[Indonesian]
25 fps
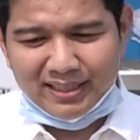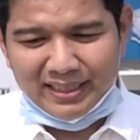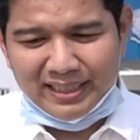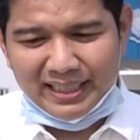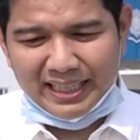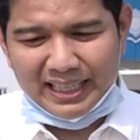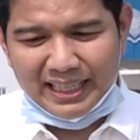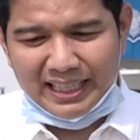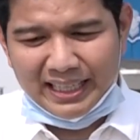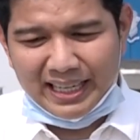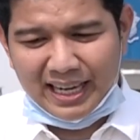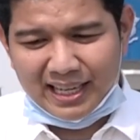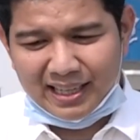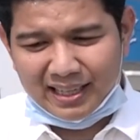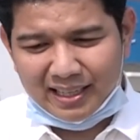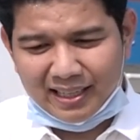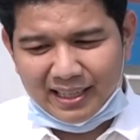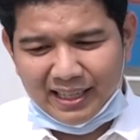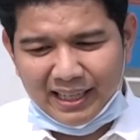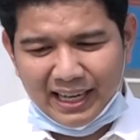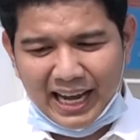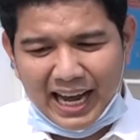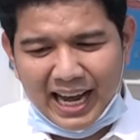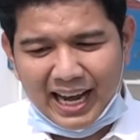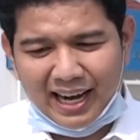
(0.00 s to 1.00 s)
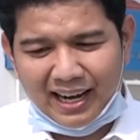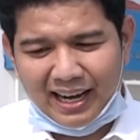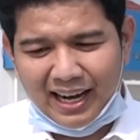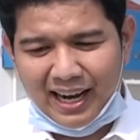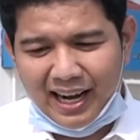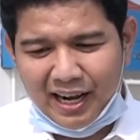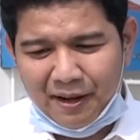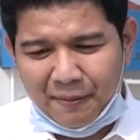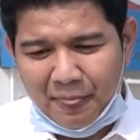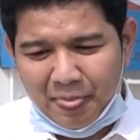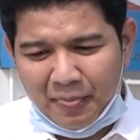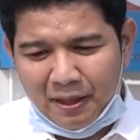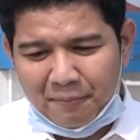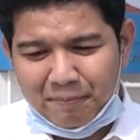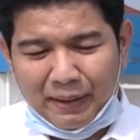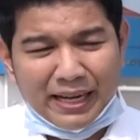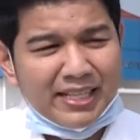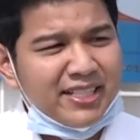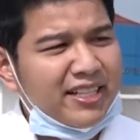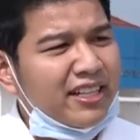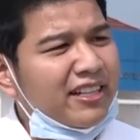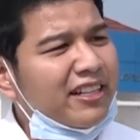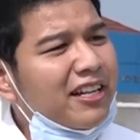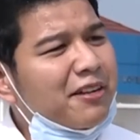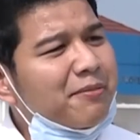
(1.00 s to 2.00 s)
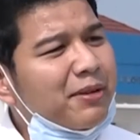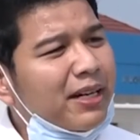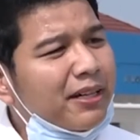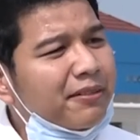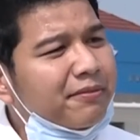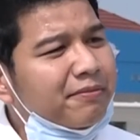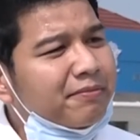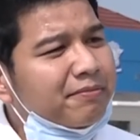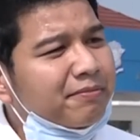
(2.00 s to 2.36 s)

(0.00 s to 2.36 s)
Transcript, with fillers: dilihat ke arah passion-nya Pak.